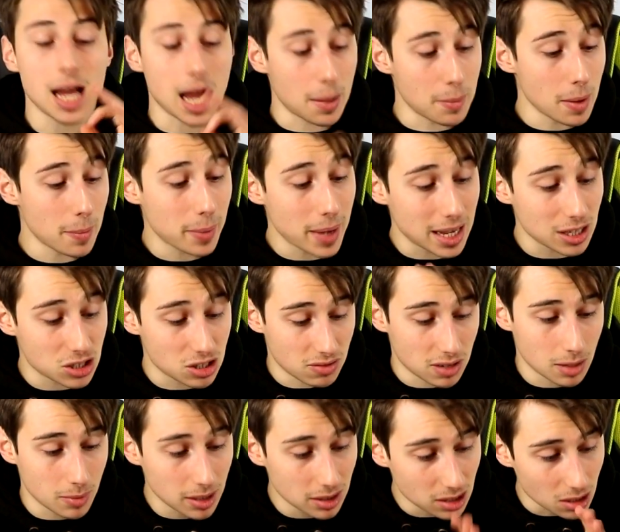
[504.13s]
a me piace
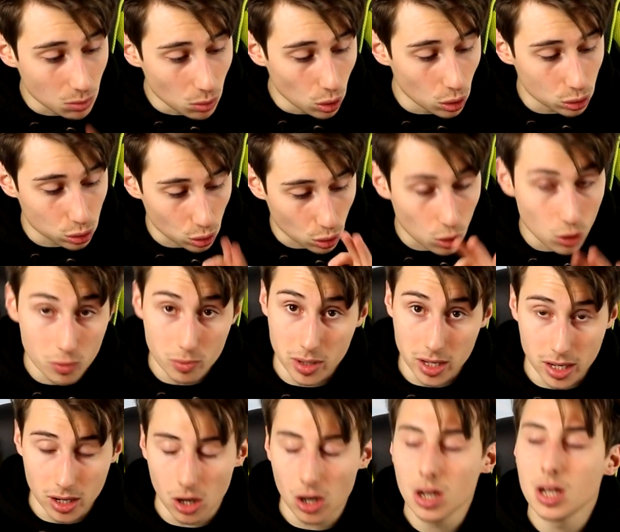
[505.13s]
veramente molto col
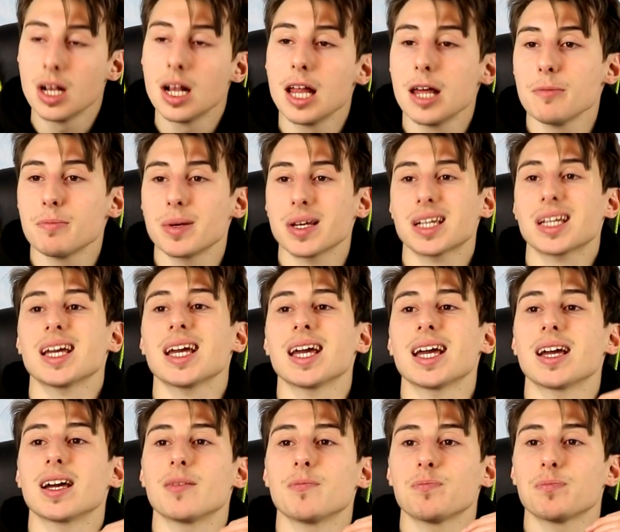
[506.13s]
mio
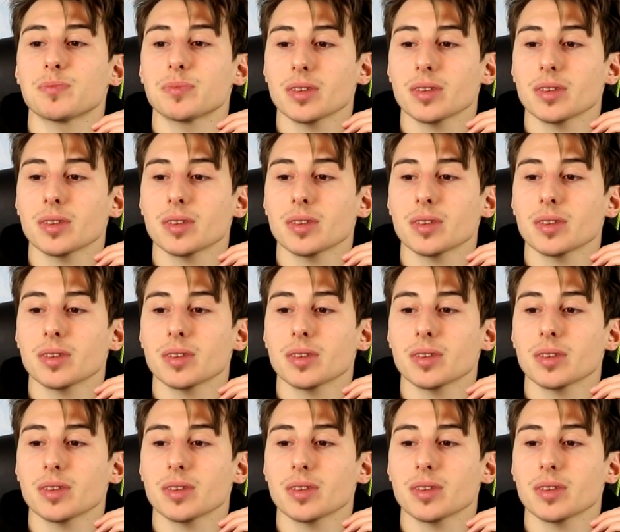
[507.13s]
perché